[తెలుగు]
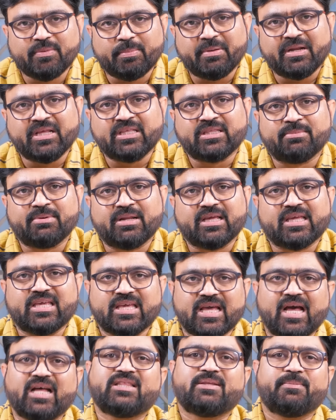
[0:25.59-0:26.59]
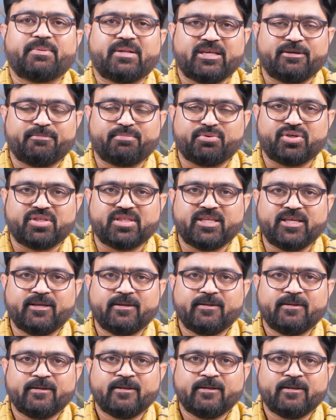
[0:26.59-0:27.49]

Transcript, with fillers: విపరీతమైన ఖ్యాతి పెరిగిపోయింది